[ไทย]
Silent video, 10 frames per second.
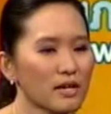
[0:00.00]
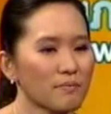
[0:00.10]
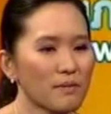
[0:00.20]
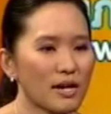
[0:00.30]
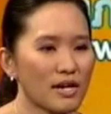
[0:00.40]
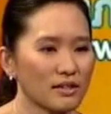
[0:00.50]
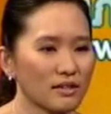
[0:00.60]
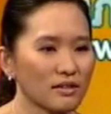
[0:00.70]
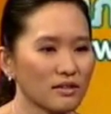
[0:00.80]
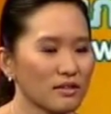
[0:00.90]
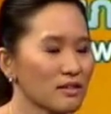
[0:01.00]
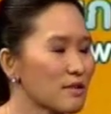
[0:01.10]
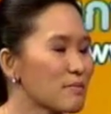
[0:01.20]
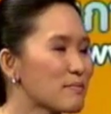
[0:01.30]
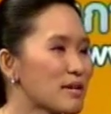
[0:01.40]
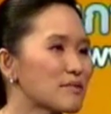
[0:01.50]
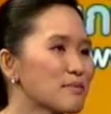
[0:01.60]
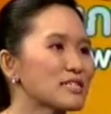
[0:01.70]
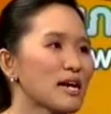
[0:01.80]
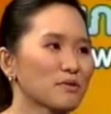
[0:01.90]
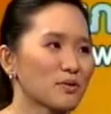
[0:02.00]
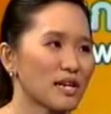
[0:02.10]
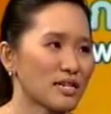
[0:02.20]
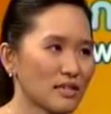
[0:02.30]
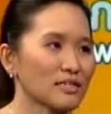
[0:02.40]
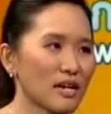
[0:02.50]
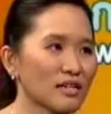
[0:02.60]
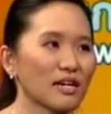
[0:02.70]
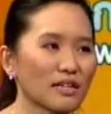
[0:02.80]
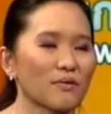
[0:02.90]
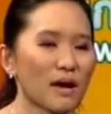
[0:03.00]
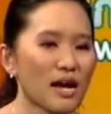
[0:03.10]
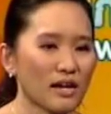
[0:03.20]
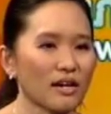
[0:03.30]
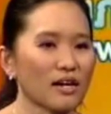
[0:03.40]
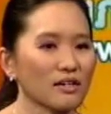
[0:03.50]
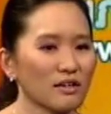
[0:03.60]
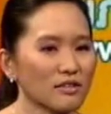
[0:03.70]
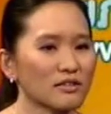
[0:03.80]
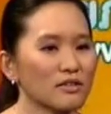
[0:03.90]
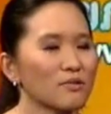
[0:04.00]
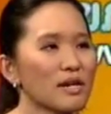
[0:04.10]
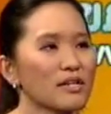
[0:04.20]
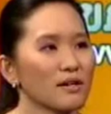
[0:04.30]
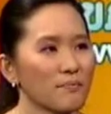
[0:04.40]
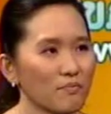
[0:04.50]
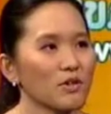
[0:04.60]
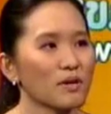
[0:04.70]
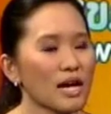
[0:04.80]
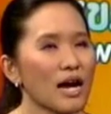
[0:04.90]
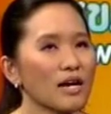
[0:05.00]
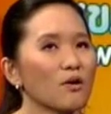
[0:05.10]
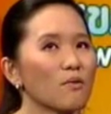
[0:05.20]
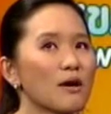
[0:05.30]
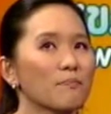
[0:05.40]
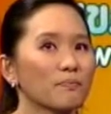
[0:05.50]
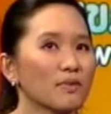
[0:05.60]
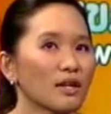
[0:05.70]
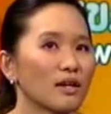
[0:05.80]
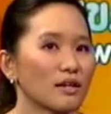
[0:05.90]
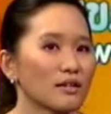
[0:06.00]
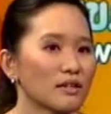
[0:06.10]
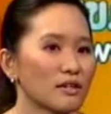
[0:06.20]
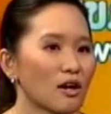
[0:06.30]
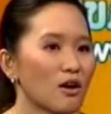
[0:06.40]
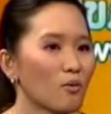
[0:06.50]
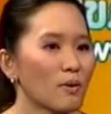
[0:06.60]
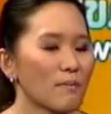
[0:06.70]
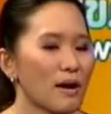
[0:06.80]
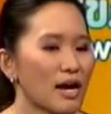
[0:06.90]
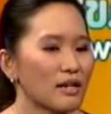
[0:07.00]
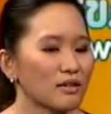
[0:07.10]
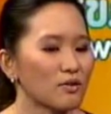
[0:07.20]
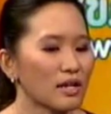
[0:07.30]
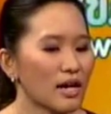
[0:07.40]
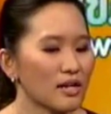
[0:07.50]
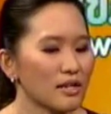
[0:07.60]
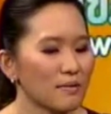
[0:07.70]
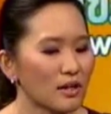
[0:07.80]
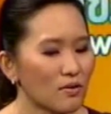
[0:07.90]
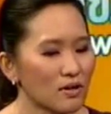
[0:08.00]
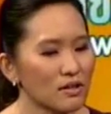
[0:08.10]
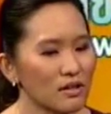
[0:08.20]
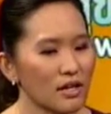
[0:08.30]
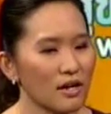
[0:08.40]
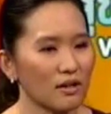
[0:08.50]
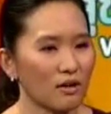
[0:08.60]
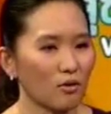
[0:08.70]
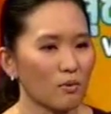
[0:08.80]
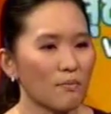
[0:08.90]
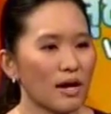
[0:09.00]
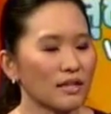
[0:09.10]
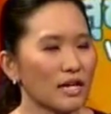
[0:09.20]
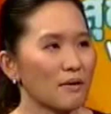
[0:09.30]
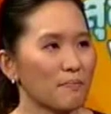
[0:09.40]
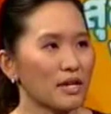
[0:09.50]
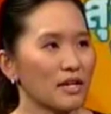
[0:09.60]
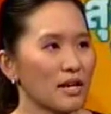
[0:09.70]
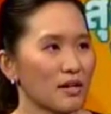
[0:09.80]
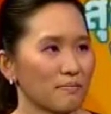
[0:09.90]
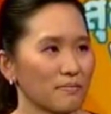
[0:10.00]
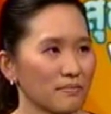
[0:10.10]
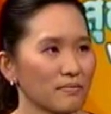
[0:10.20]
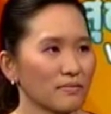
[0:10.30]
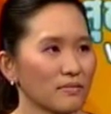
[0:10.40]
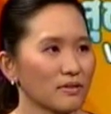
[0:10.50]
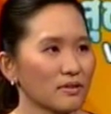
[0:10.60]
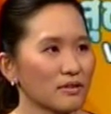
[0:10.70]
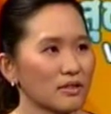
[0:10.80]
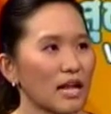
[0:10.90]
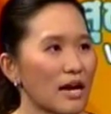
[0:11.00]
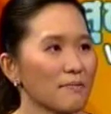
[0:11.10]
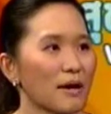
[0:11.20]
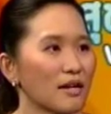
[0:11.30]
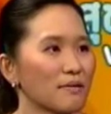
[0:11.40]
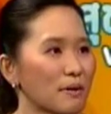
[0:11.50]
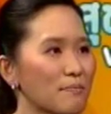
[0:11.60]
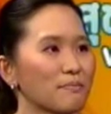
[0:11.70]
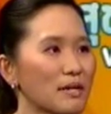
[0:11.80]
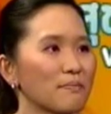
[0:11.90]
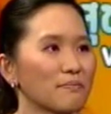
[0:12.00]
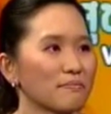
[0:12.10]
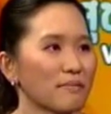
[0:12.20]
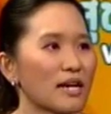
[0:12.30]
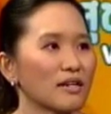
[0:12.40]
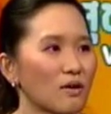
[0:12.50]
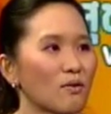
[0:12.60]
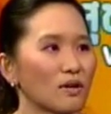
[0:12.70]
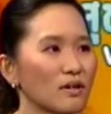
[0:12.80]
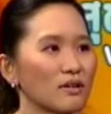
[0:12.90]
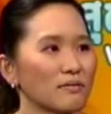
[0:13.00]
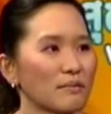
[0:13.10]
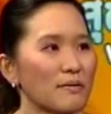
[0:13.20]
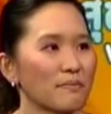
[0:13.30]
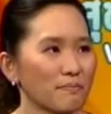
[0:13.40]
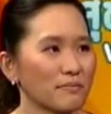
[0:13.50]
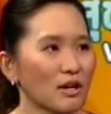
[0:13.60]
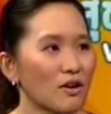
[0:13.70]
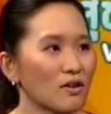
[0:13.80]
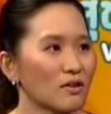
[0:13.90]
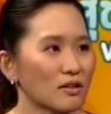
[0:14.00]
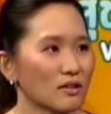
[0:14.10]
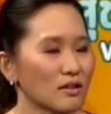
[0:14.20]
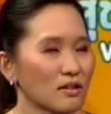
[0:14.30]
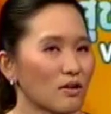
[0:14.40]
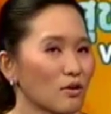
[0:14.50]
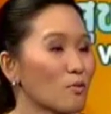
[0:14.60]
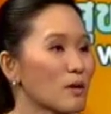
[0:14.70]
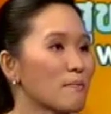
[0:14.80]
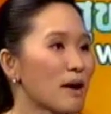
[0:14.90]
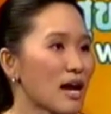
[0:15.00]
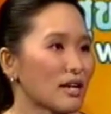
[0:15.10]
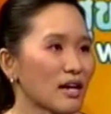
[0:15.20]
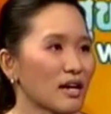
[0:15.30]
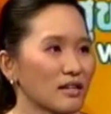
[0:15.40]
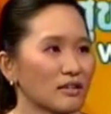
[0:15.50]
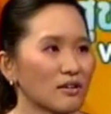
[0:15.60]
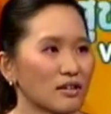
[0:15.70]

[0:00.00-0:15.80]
สักประมาณ คือไม่ไม่ไม่ทราบตัวเลขชัด ๆ ค่ะ แต่ว่าค่ะ ก็ถือว่ามีโอกาส เอาว่านอนโรงพยาบาลคนไข้ที่เป็นโรคหืดเนี่ย นอนโรงพยาบาลแต่ละปีเนี่ยหลายพันพัน เป็นพันคนเป็นต่อของโรงพยาบาลนะคะ